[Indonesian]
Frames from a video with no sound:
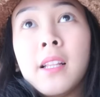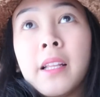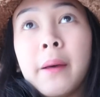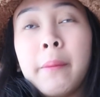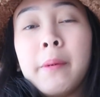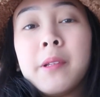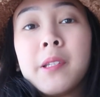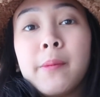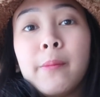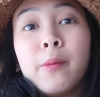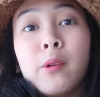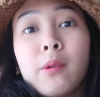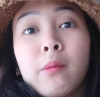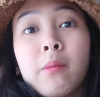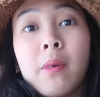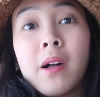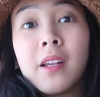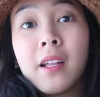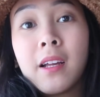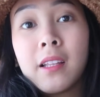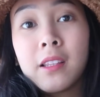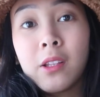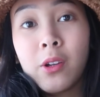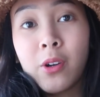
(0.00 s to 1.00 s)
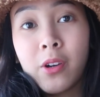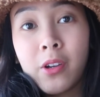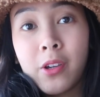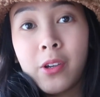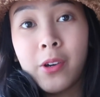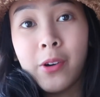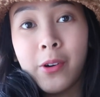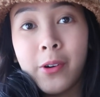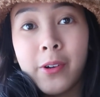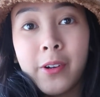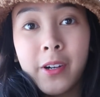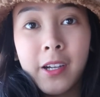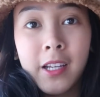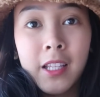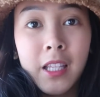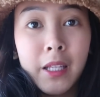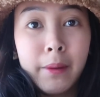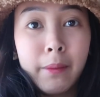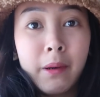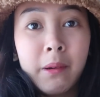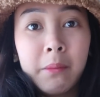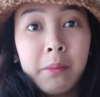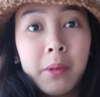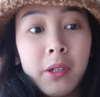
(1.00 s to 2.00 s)
tapi sebelum balik ke Tokyo kita
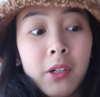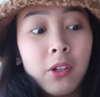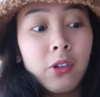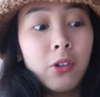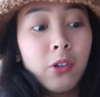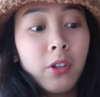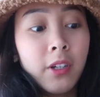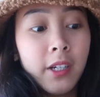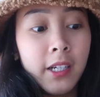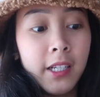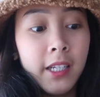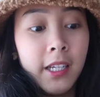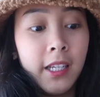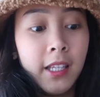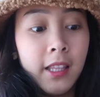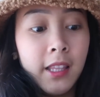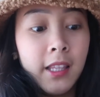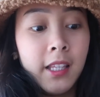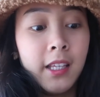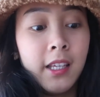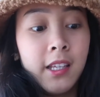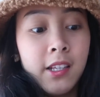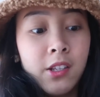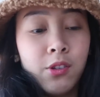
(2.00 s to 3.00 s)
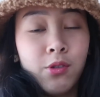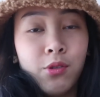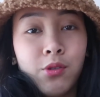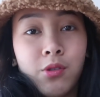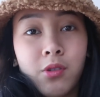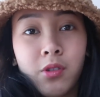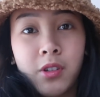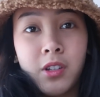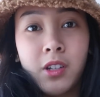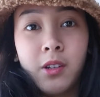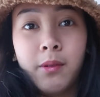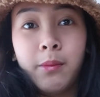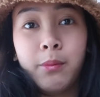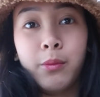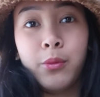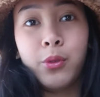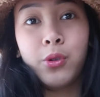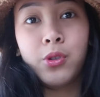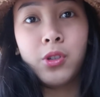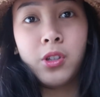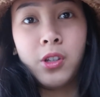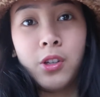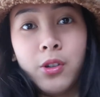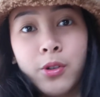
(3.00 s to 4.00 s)
mampir dulu ke DT Suzuki
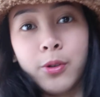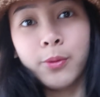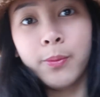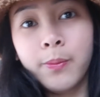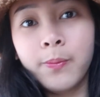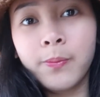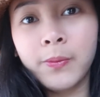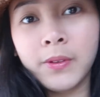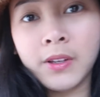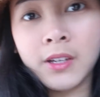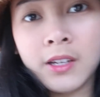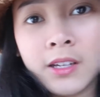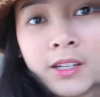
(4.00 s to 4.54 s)
Museum